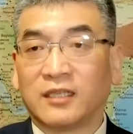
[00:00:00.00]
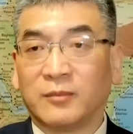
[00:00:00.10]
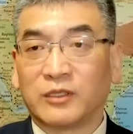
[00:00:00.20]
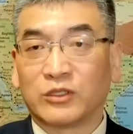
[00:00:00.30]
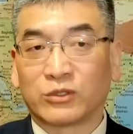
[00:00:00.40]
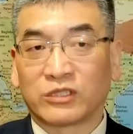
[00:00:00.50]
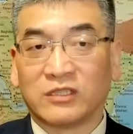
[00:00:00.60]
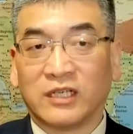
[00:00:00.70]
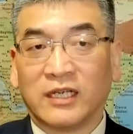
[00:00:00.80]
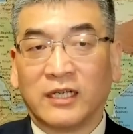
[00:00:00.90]
那么就
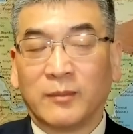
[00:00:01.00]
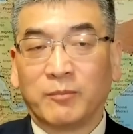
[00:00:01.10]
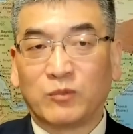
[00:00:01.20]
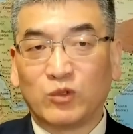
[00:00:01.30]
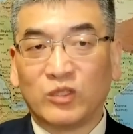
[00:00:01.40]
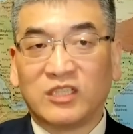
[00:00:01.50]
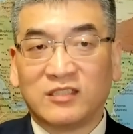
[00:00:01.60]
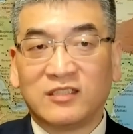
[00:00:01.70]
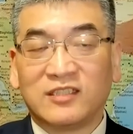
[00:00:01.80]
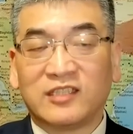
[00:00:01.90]
是具体
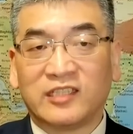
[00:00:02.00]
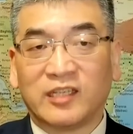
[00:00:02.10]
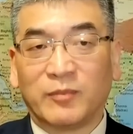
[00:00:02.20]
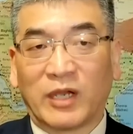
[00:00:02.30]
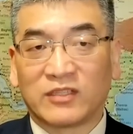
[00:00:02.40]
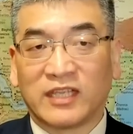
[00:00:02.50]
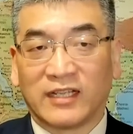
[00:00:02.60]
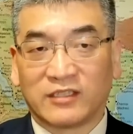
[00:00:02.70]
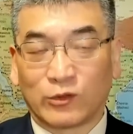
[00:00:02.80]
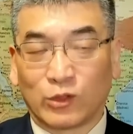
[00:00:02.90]
近期的表
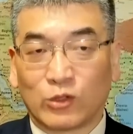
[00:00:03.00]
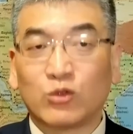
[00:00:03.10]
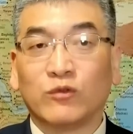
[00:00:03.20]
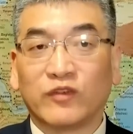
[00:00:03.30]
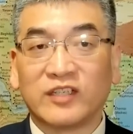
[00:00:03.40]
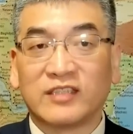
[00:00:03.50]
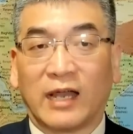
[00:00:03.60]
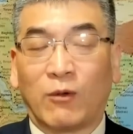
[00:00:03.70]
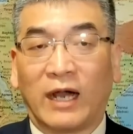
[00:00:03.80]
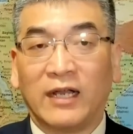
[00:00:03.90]
现叫做去风
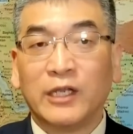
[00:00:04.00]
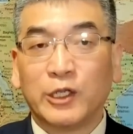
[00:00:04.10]
险化，